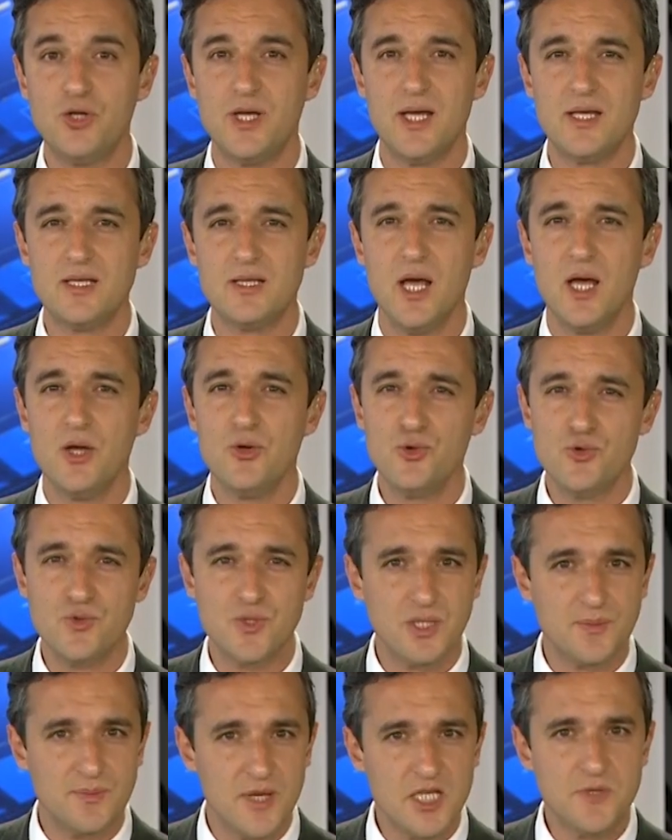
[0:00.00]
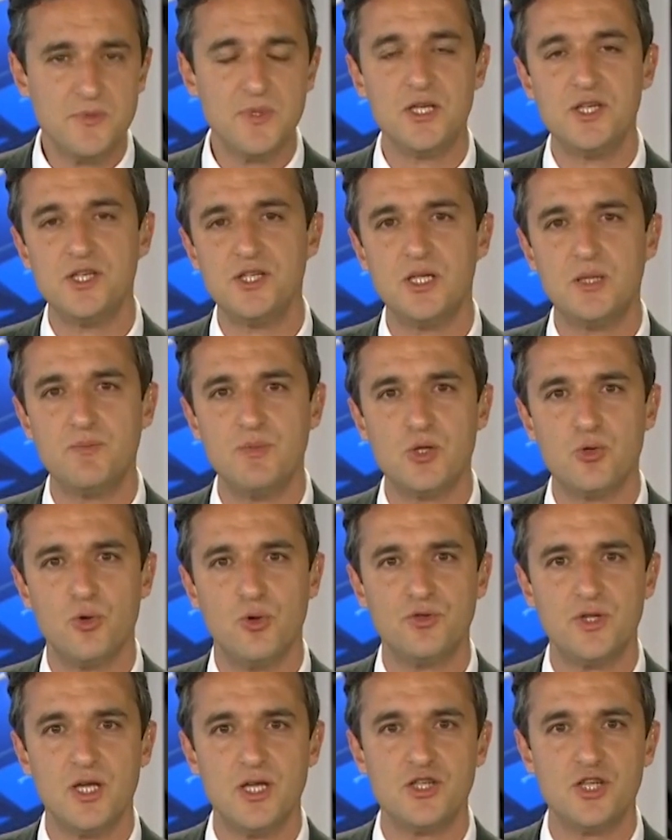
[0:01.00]
bu kez 145 bin kişilik bir
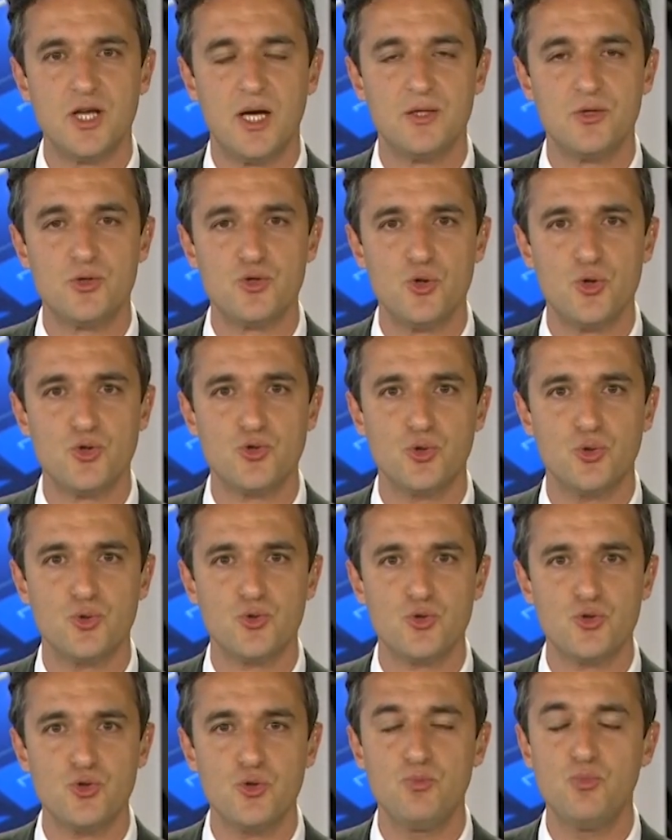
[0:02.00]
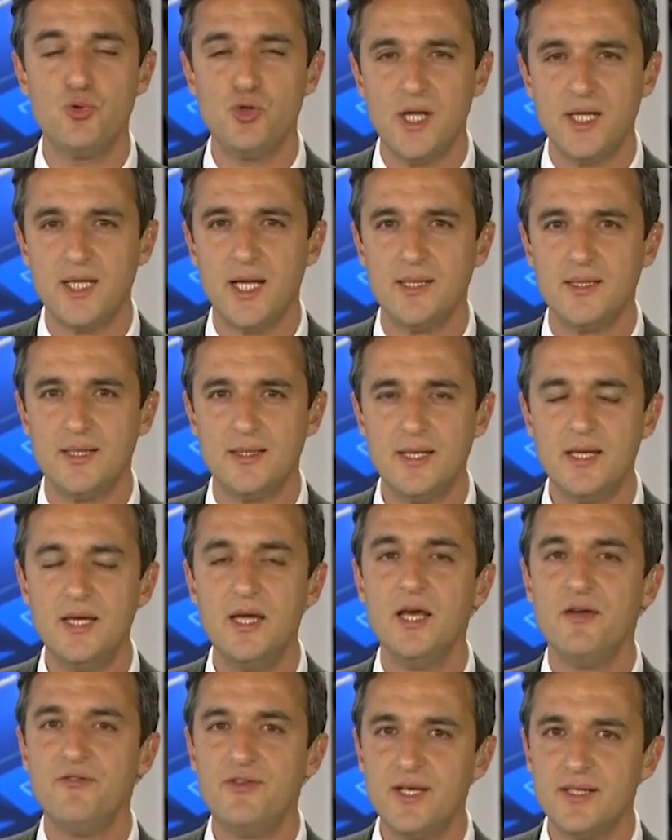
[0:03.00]
kontenjan söz konusu bu nedenle de
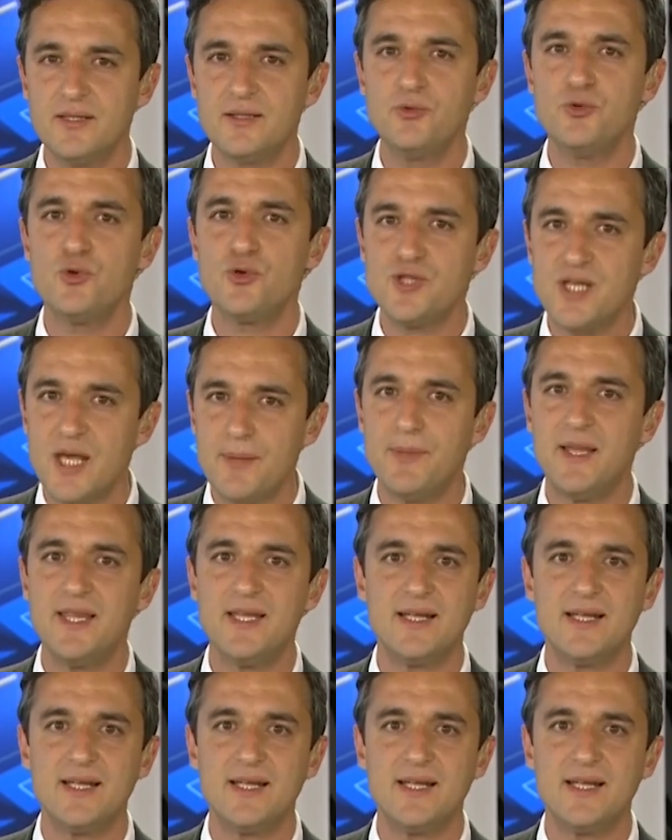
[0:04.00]
fiyatın yüksek meslek